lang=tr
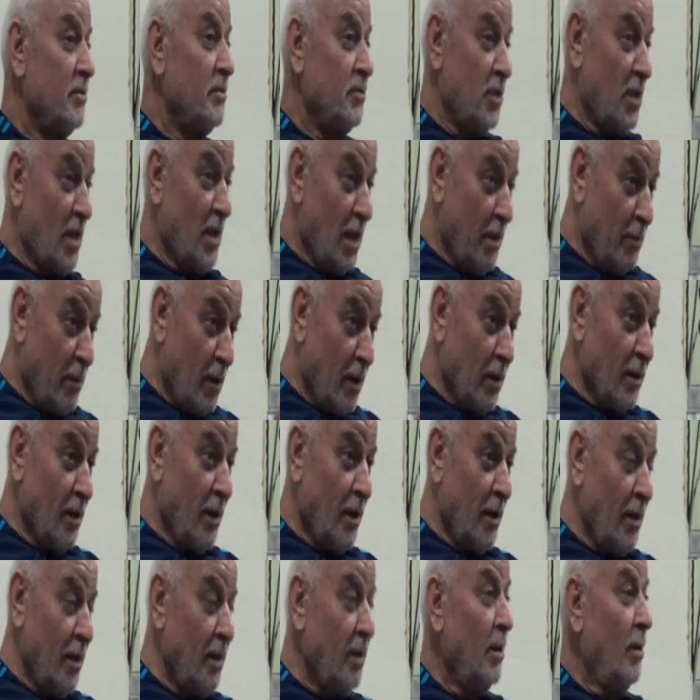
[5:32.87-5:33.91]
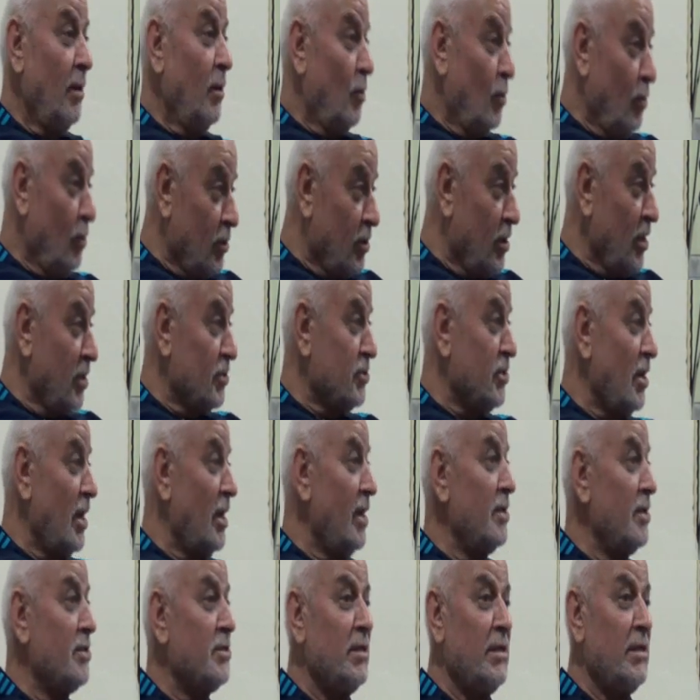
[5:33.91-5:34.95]
Cenab-ı Allah'ın o
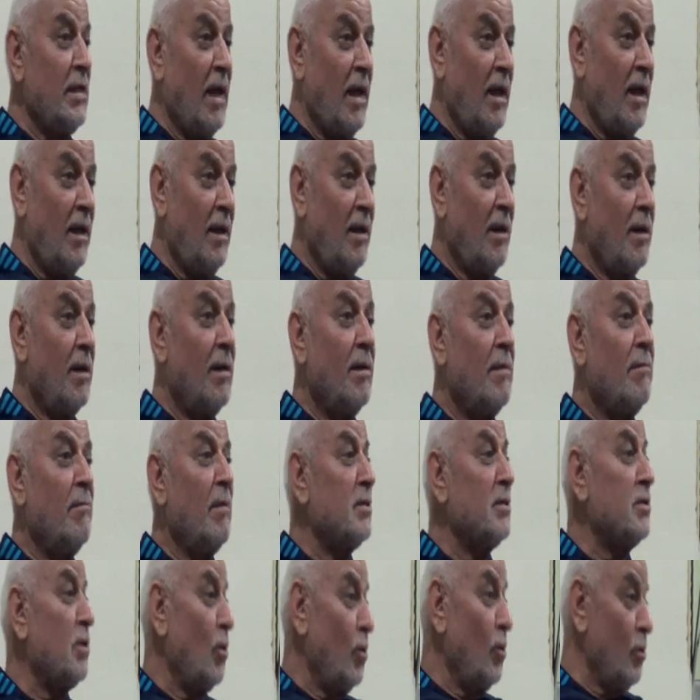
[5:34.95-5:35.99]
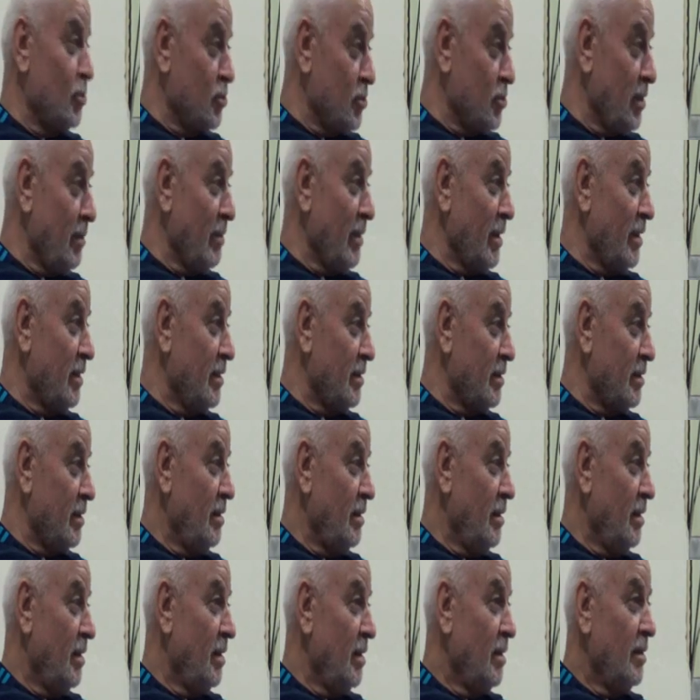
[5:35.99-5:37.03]
tecellisine mazhar olursun demektir.
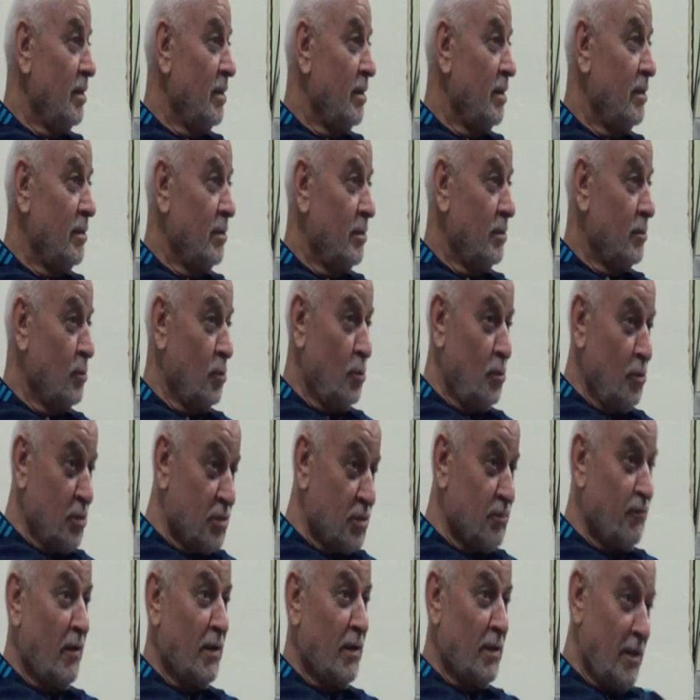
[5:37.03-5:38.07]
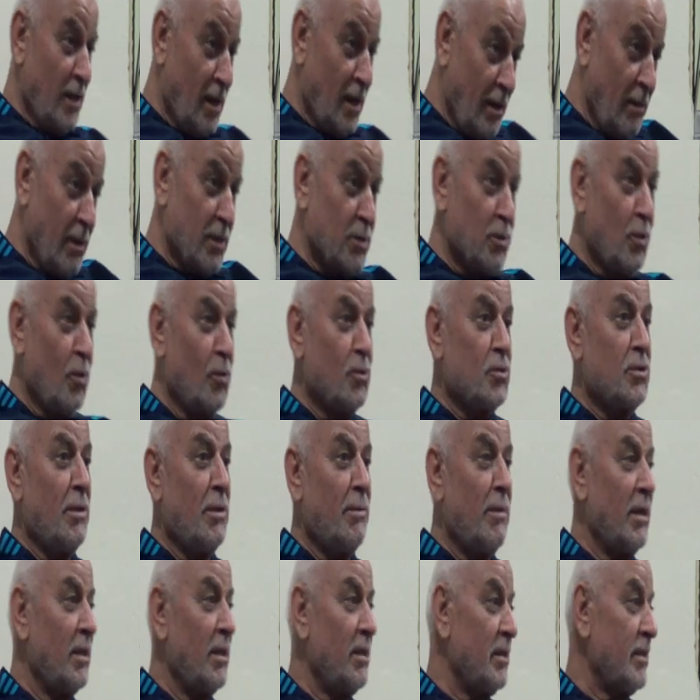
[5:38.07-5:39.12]
Ruhun sıfatlarına mazhar olursun
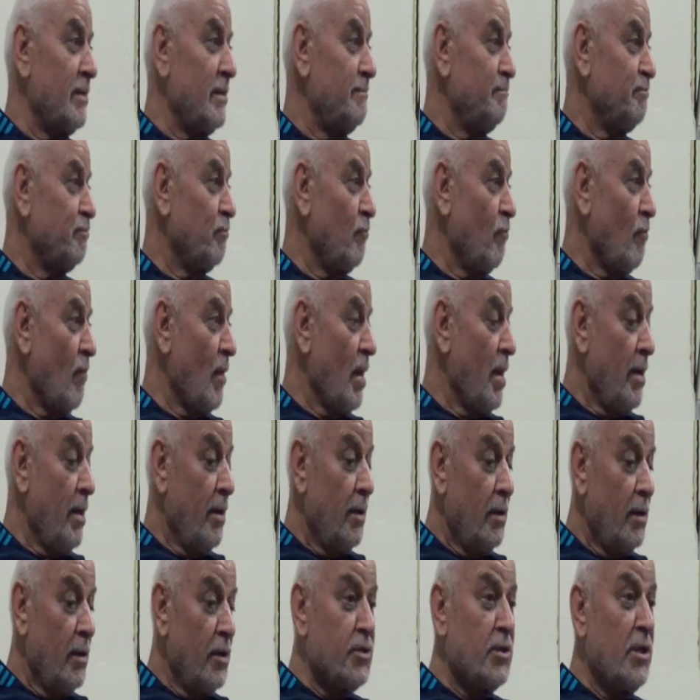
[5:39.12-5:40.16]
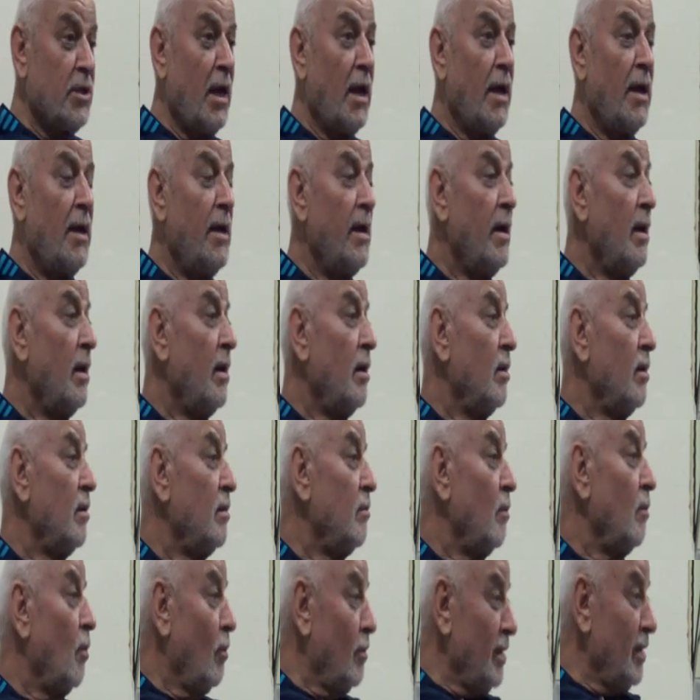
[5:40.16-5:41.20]
demektir. İşte
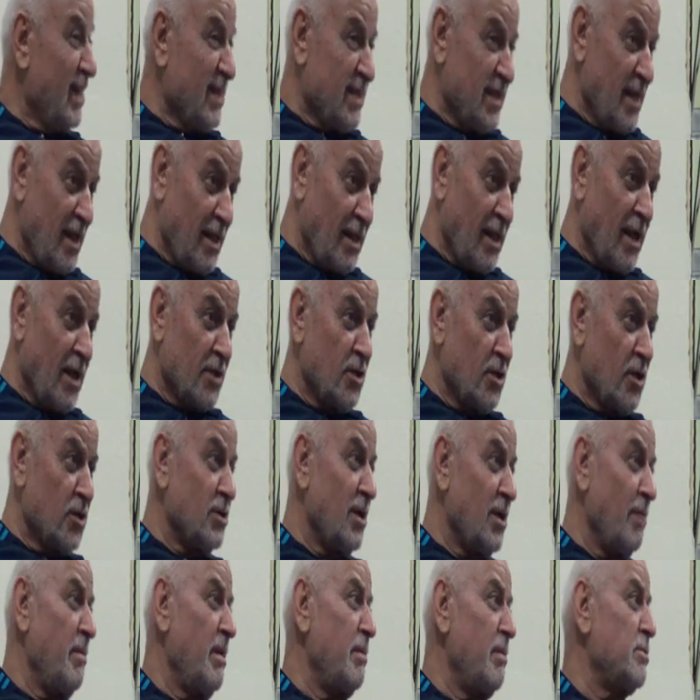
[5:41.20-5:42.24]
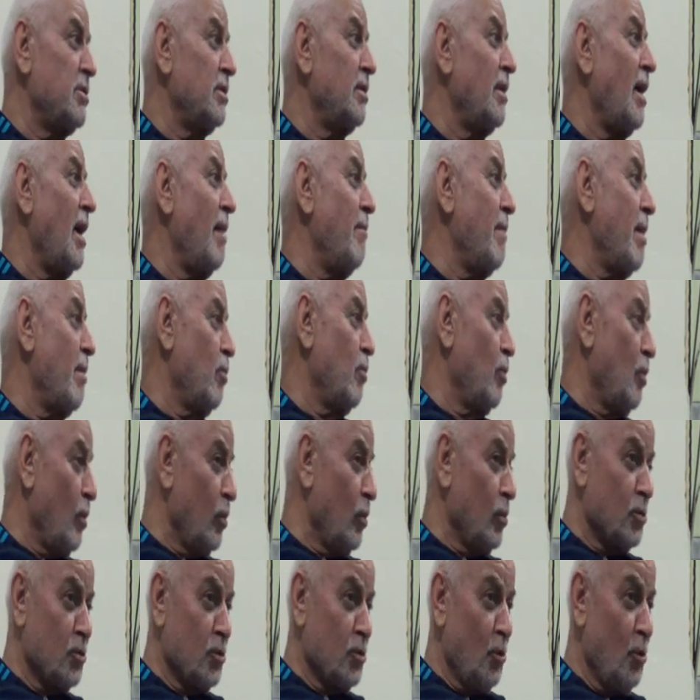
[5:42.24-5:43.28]
o iki sene daha çalışsan benim için daha memnun
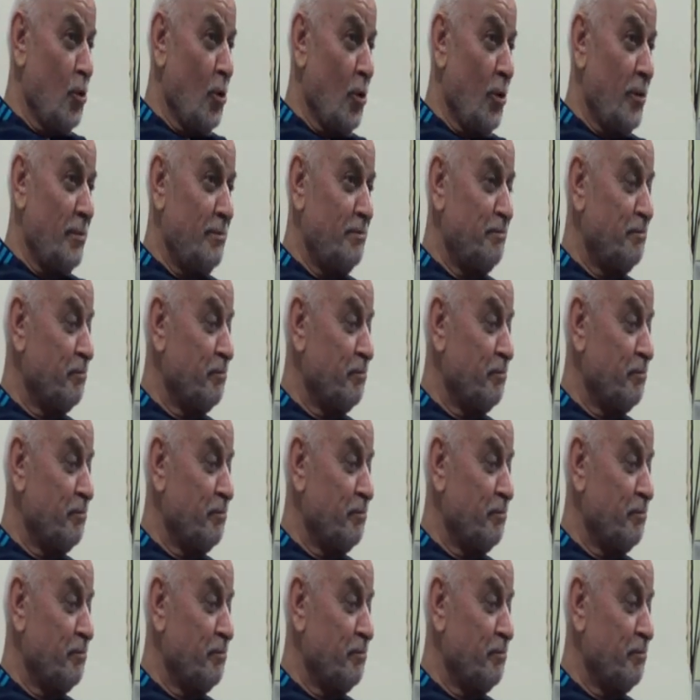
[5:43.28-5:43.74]
olursun diyor.